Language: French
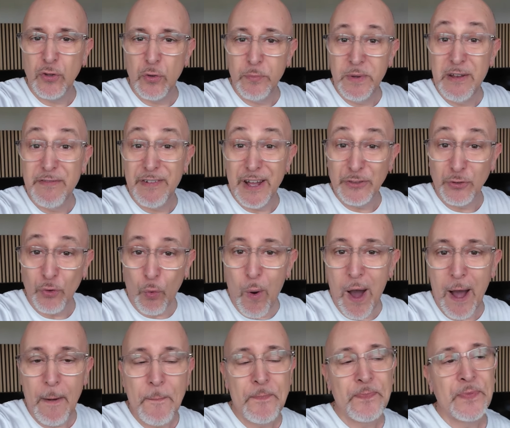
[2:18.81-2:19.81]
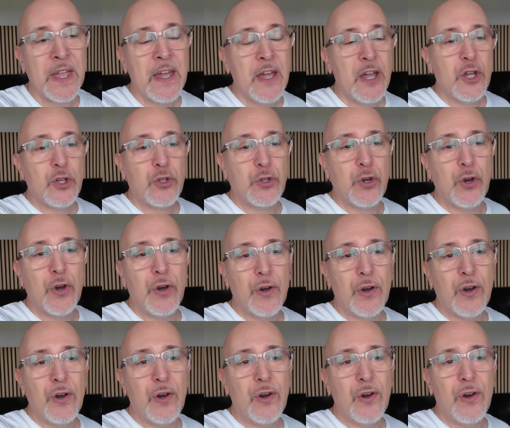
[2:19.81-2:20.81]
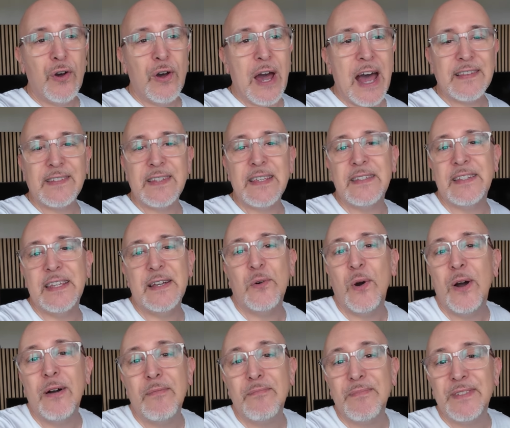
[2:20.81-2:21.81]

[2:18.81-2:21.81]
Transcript: 2023 que euh, ACC quoi.